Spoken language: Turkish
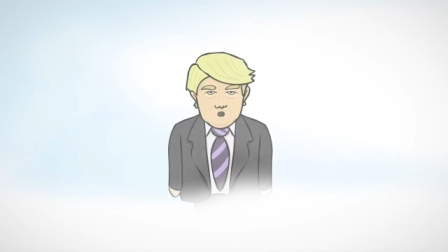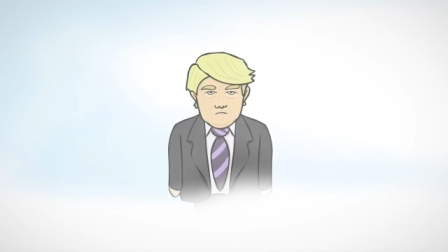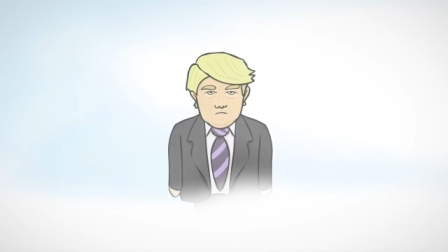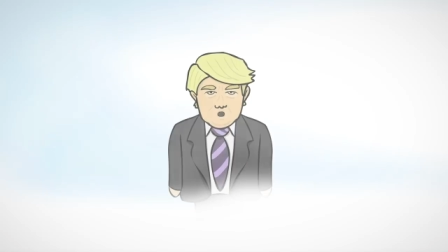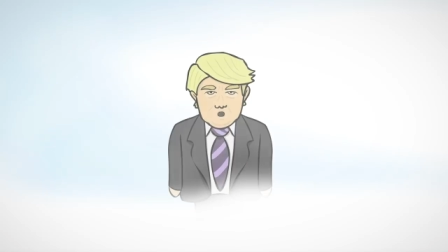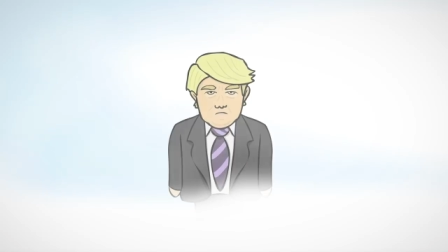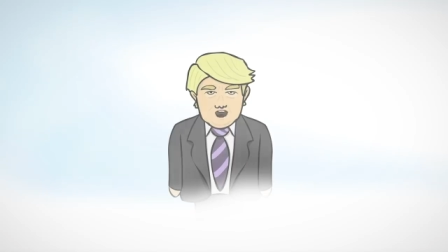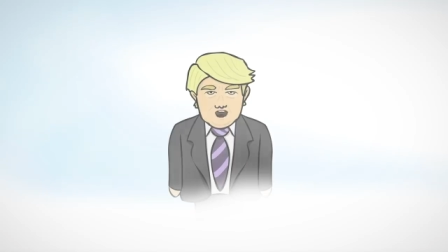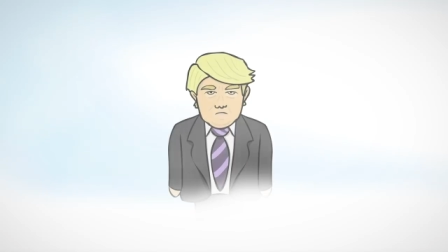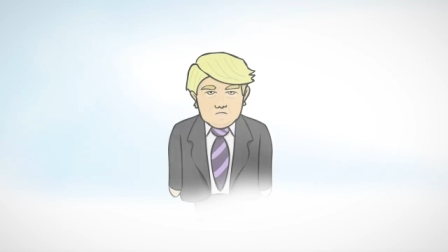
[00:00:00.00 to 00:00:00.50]

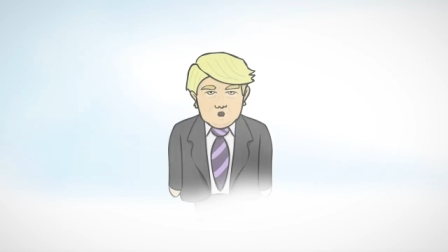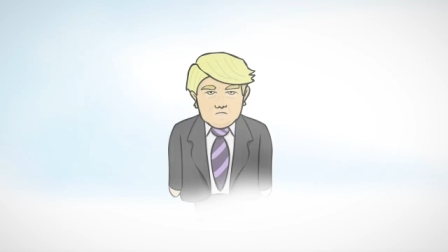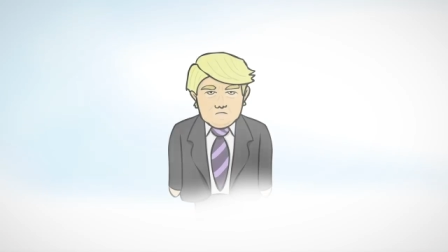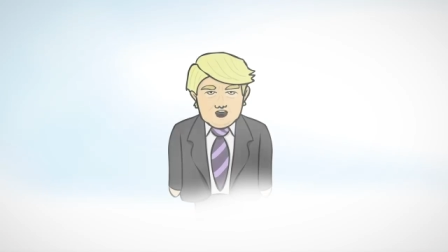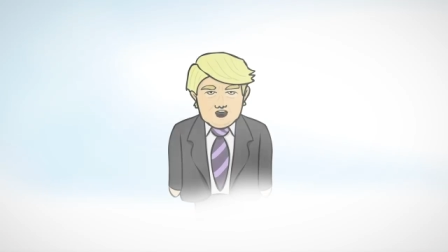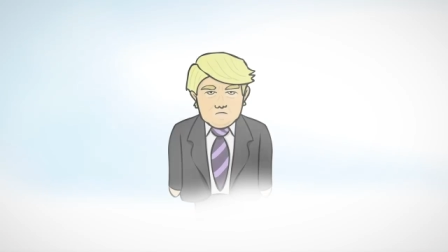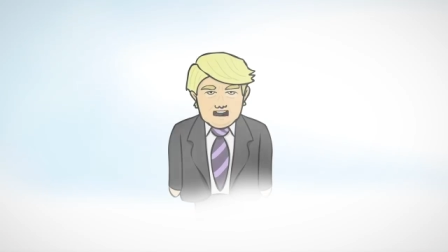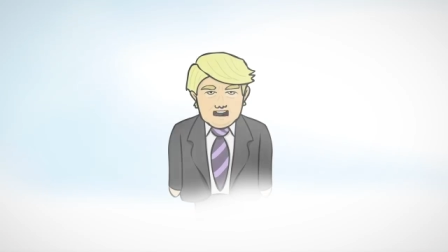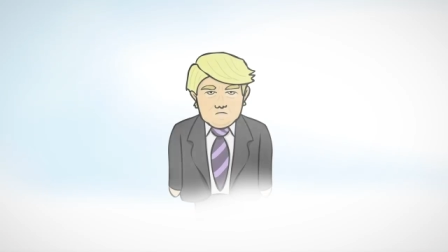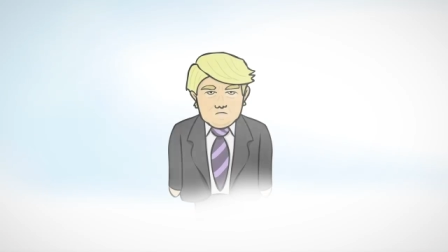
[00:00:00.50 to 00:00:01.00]
Onu ben
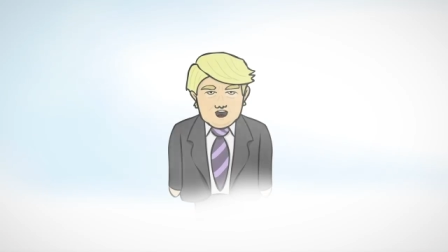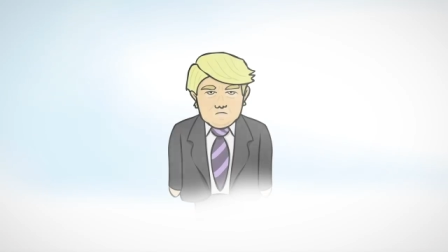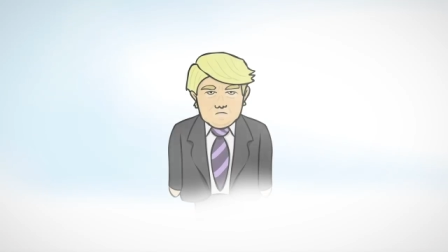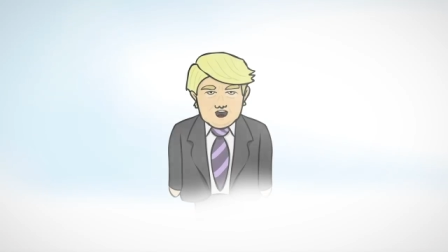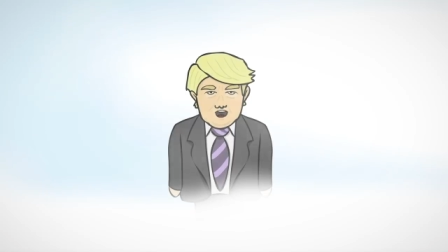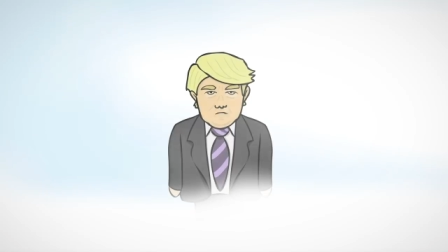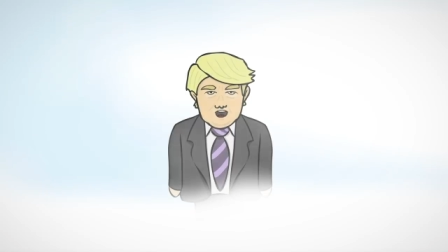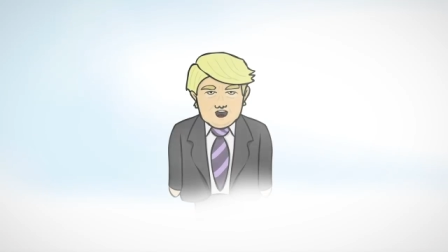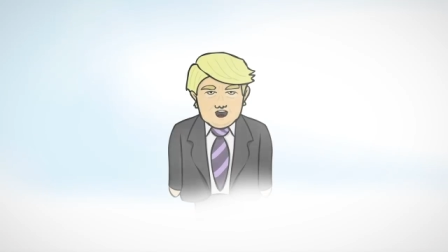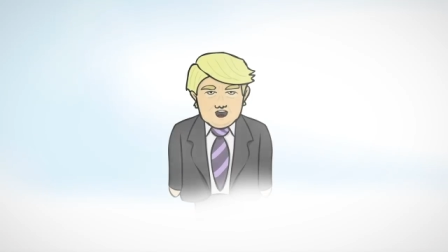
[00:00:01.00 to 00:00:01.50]

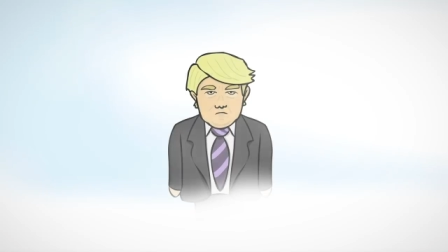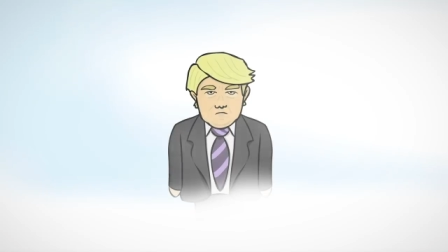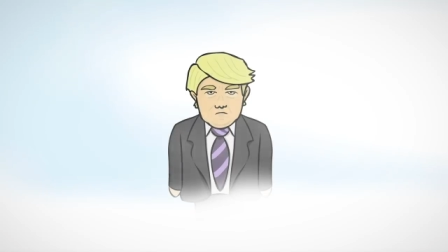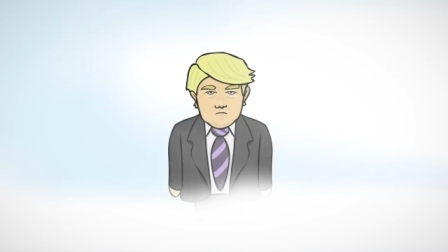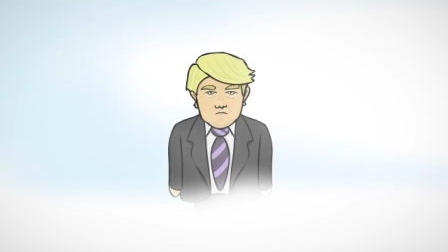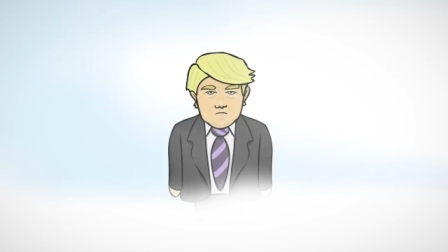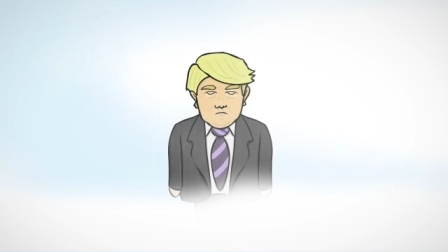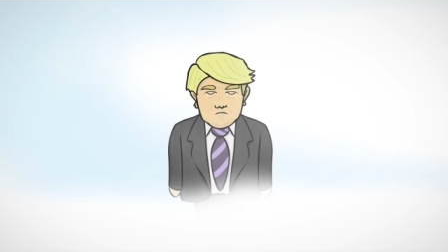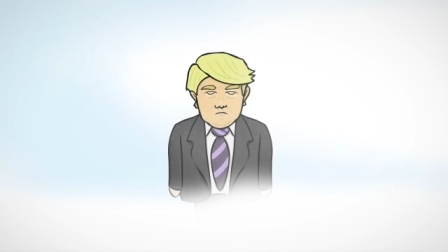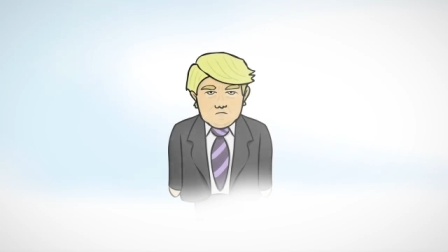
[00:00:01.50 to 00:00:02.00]
kurtardım
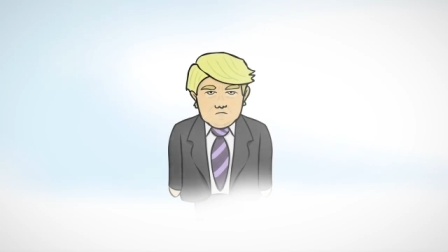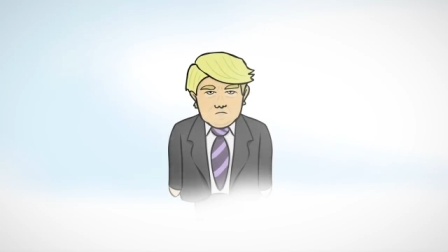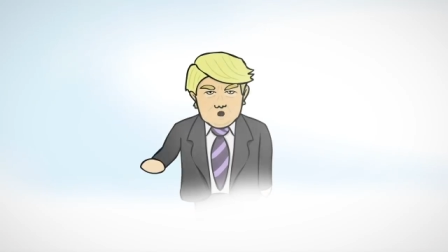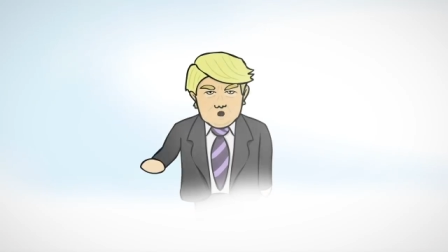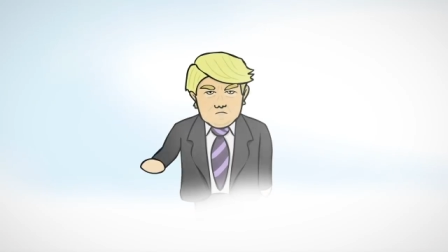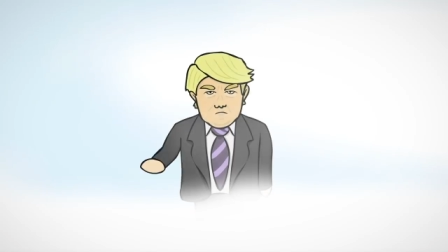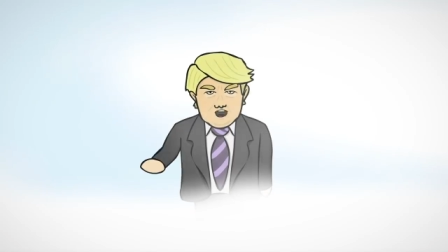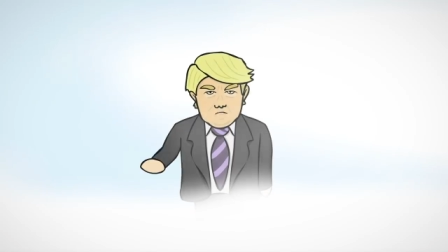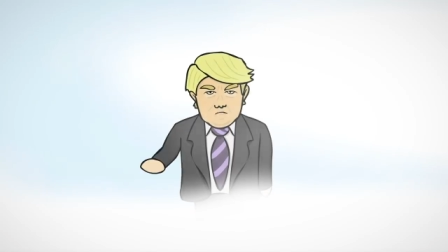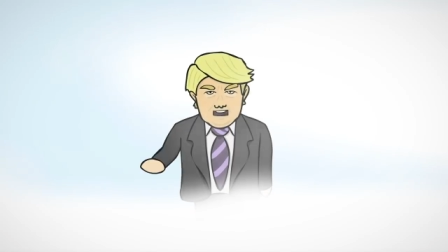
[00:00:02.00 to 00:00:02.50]
mesela.
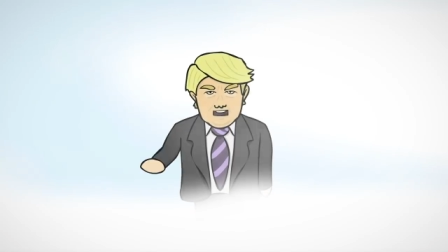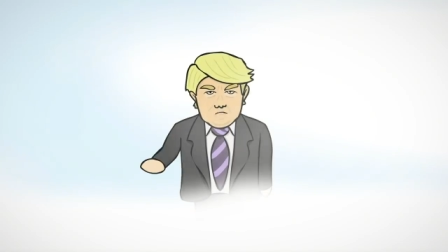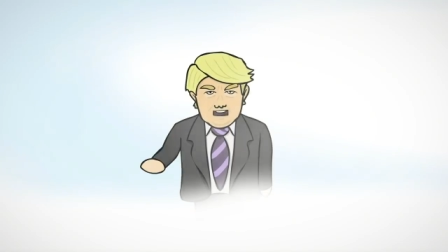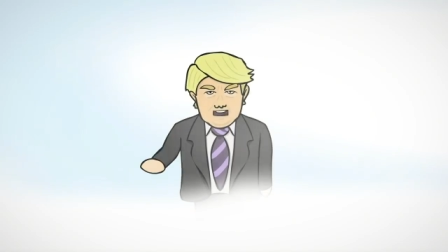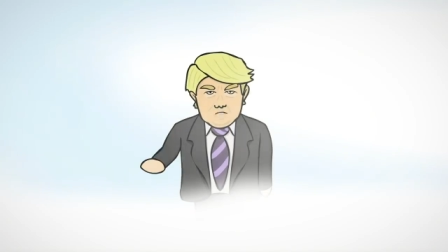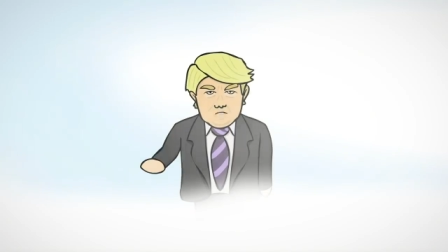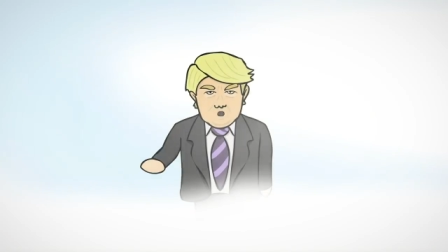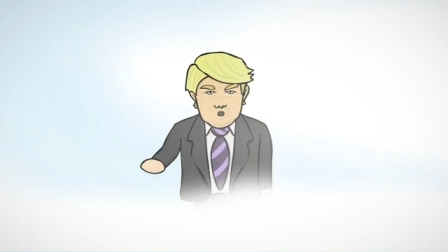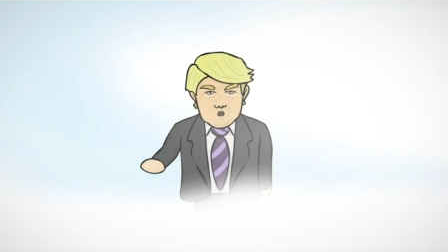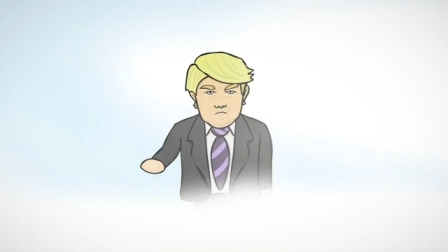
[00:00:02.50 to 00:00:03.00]
O
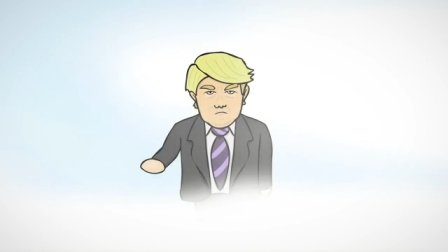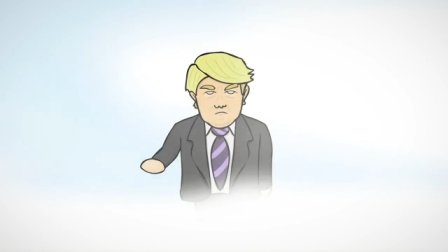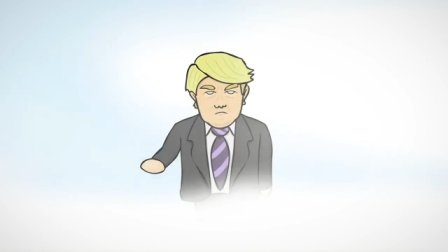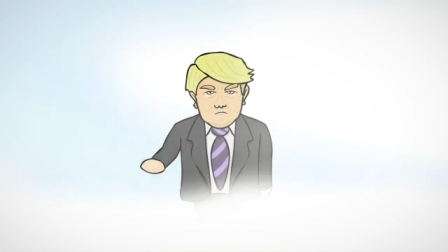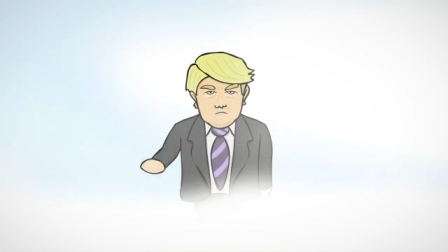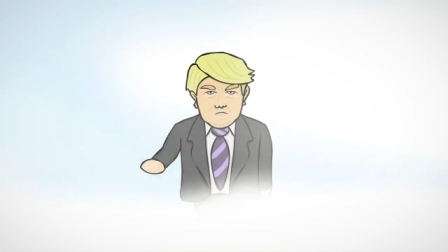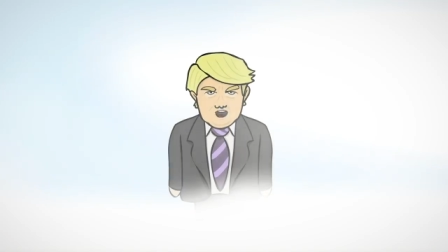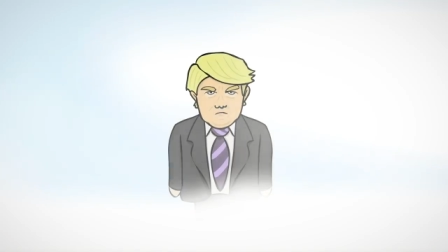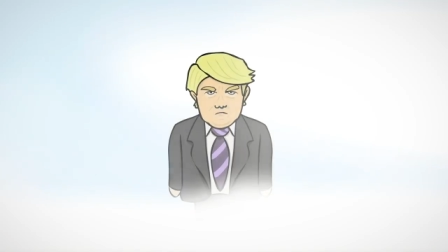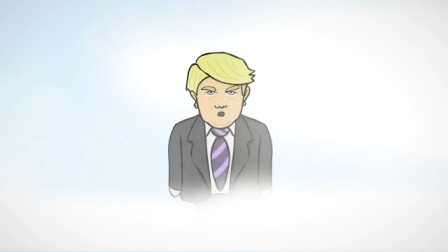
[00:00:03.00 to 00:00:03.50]
sayılmıyor mu?
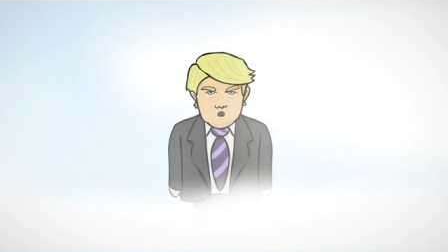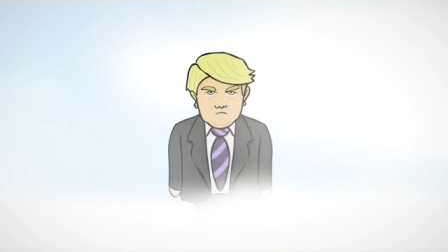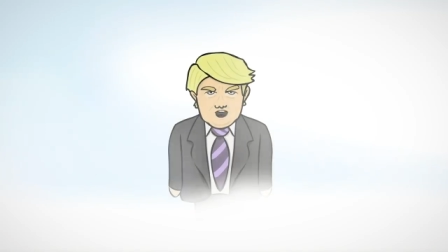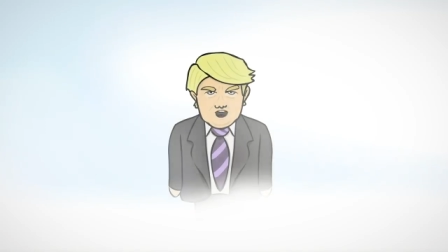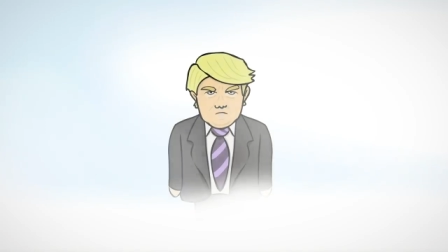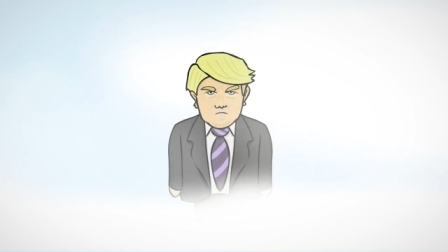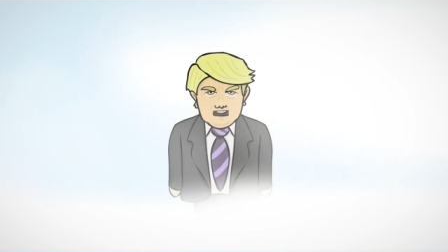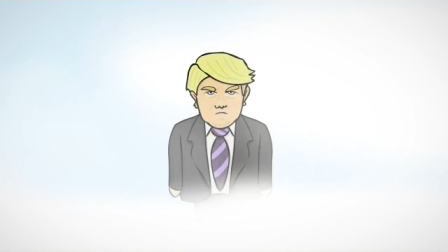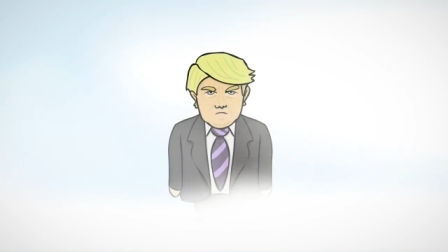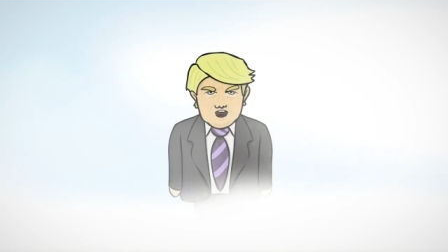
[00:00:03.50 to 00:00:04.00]

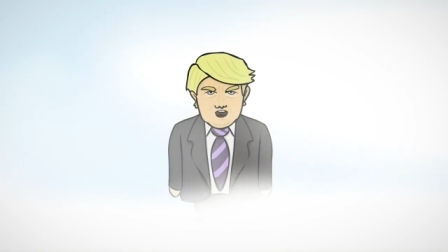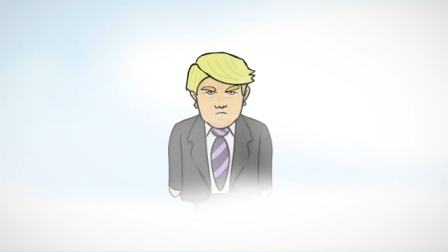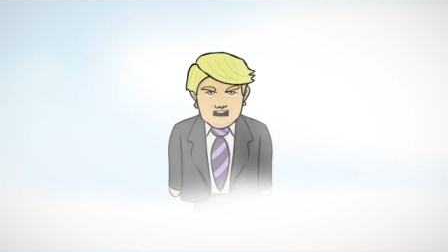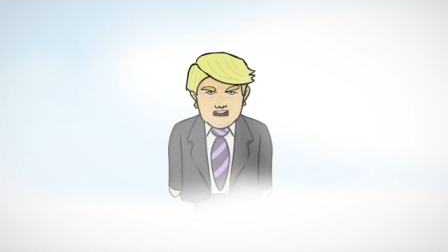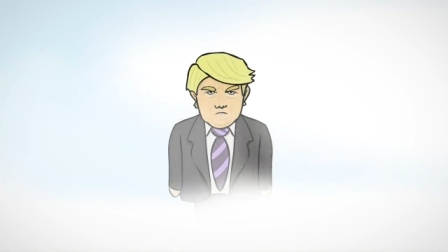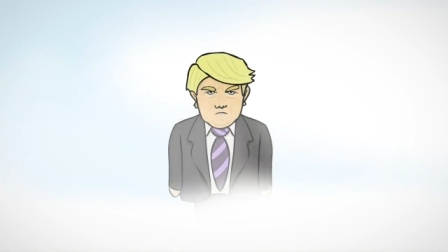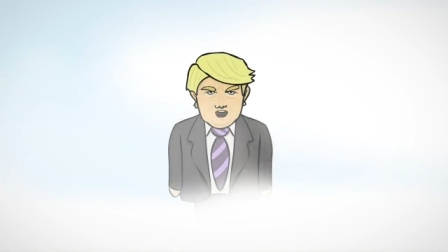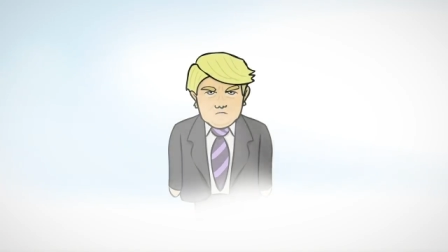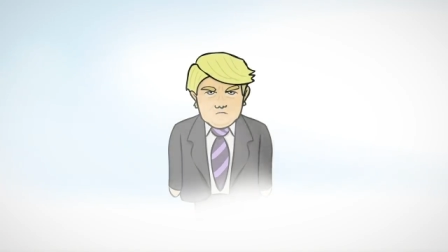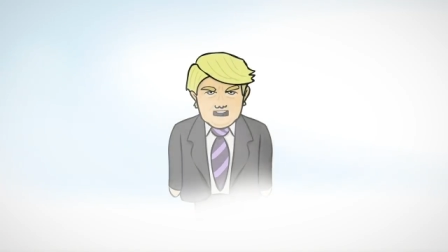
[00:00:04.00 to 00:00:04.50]
Mahpustan
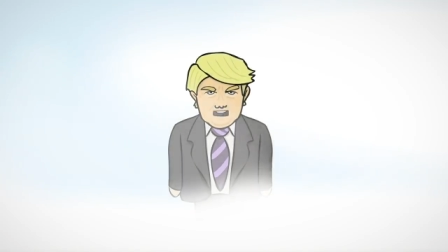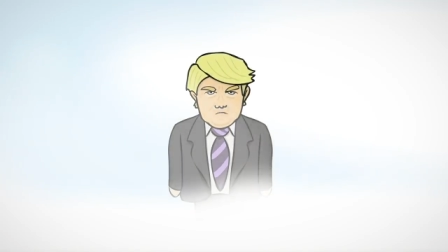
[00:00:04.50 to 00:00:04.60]
çıkardım